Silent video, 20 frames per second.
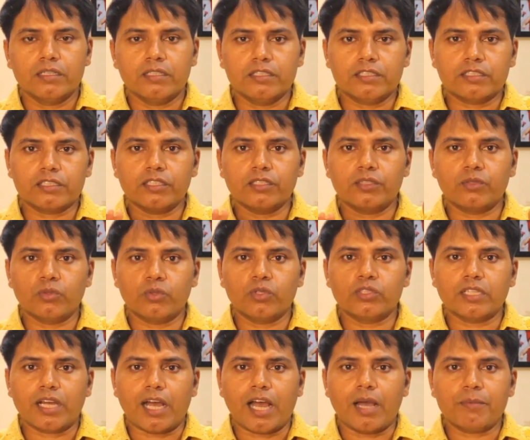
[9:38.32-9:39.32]
इसकी
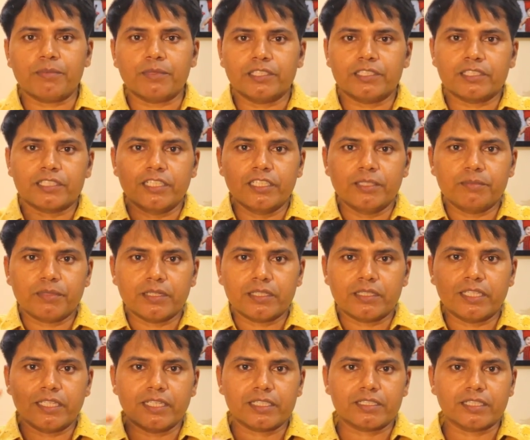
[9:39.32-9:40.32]
डोज आप स्क्रीन पर
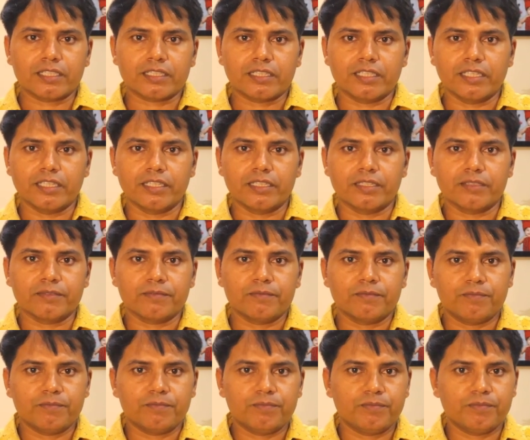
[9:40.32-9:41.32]
देख सकते हैं
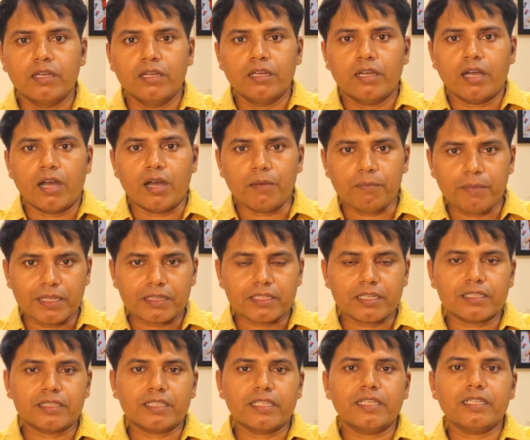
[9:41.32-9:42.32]
अब बात
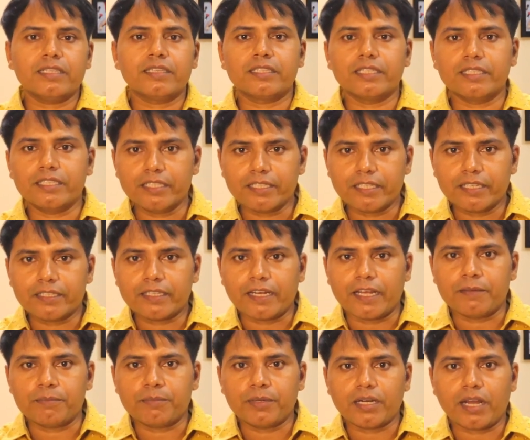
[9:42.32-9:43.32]
करते हैं तीदिंग के
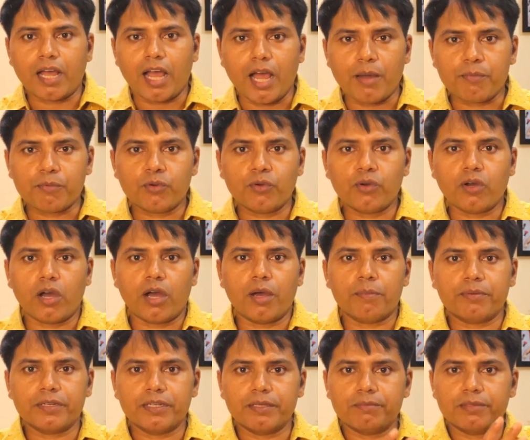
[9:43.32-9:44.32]
टाइम पर आपको
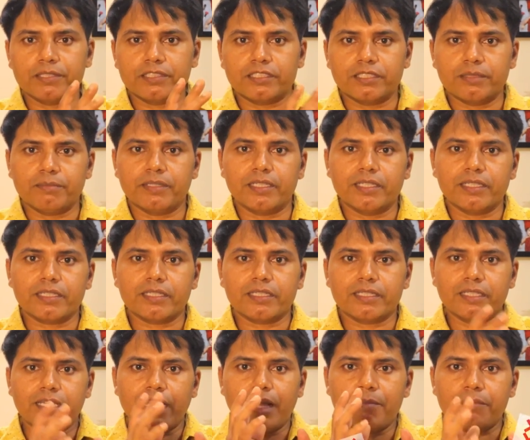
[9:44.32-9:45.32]
अपने बच्चे में
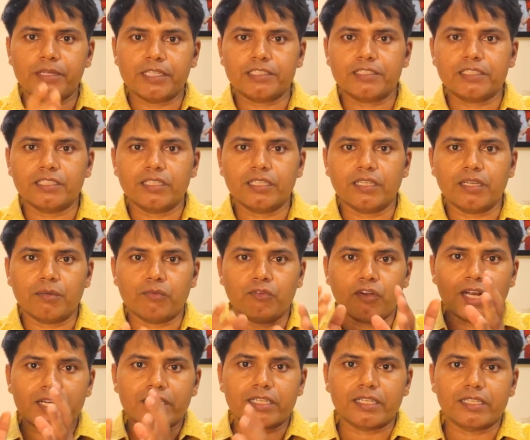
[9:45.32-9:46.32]
क्या मेडिसिन
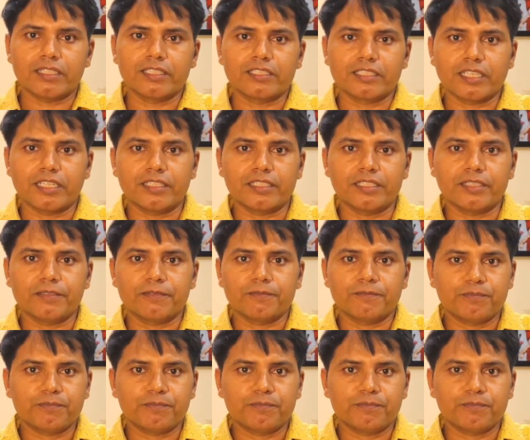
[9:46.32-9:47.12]
एवॉइड करनी चाहिए